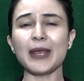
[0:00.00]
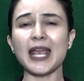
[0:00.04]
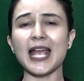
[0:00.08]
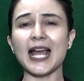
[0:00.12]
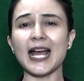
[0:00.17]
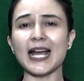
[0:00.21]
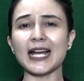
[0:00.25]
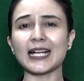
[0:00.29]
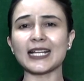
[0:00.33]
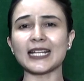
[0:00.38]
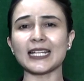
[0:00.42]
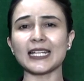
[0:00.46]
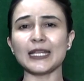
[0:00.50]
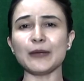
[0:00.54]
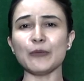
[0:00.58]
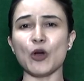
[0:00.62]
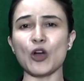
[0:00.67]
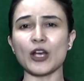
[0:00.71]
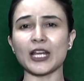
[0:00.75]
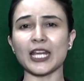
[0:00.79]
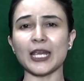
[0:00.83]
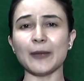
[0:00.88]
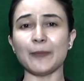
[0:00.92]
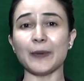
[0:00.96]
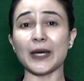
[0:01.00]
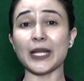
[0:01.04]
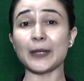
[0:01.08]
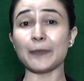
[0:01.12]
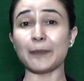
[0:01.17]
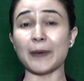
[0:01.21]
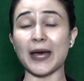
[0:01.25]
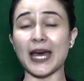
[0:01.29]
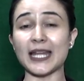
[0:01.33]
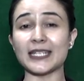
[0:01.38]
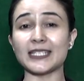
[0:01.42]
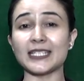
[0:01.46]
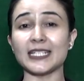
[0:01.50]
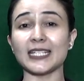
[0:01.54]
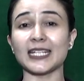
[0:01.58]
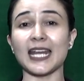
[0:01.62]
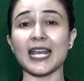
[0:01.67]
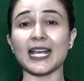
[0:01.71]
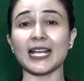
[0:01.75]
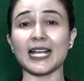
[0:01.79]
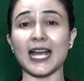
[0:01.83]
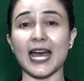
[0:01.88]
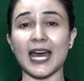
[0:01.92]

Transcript: में आखिरी मौके पर पार्टी के